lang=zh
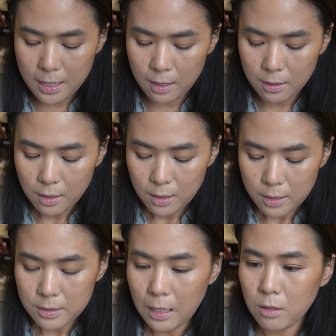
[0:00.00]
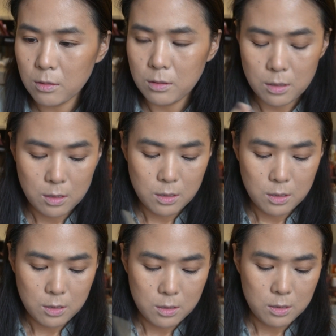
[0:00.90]
啊，然后
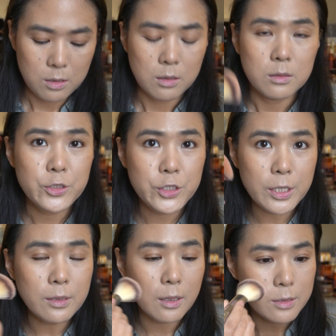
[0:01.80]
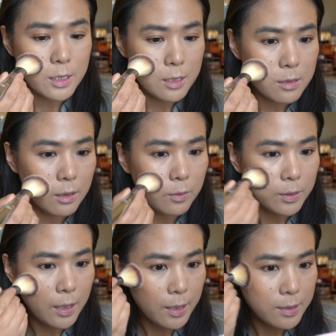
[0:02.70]
真的很上色。我跟
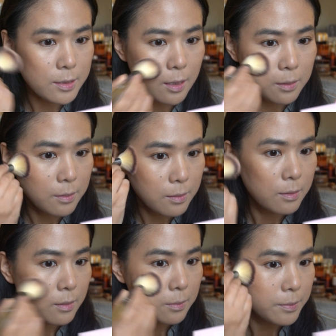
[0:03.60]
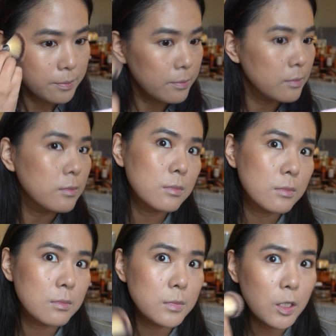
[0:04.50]
大家看一下，
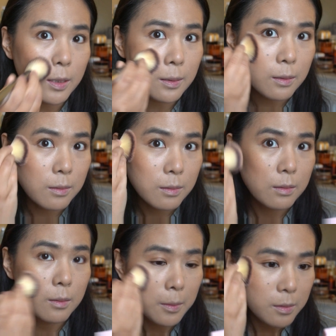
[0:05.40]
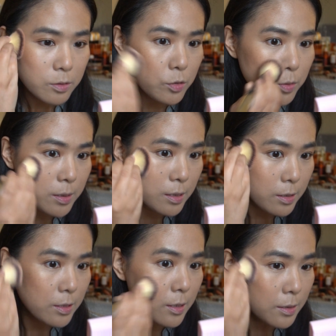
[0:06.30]
你看到？就是你
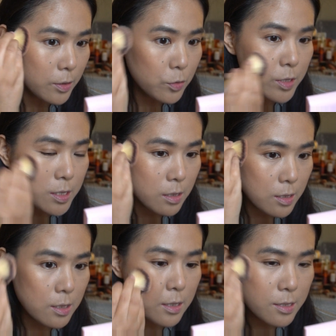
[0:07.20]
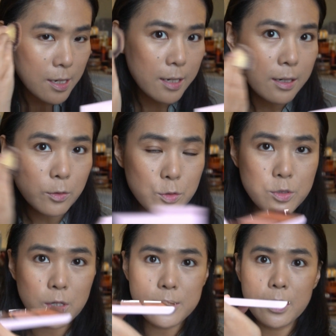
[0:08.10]
真的就是轻轻一下，然后你
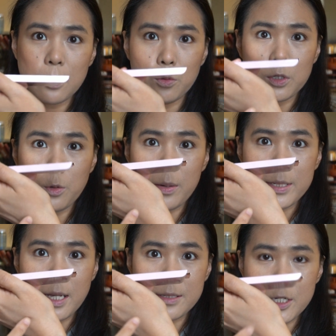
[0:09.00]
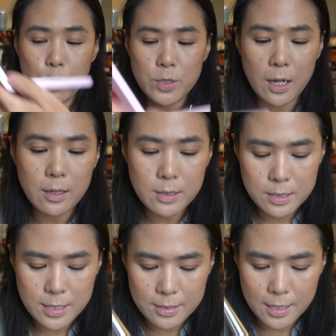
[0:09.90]
需要再跟跟我一样在手上摁一
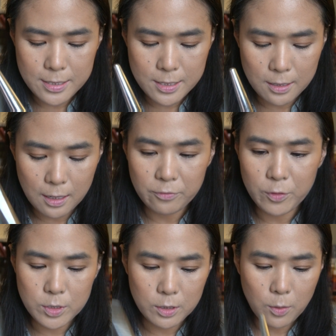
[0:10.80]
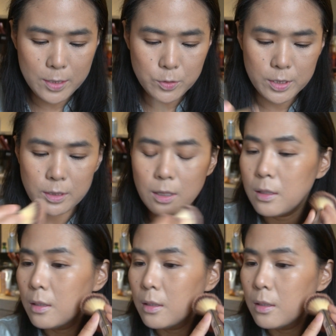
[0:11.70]
下才行啊，否则的话就真的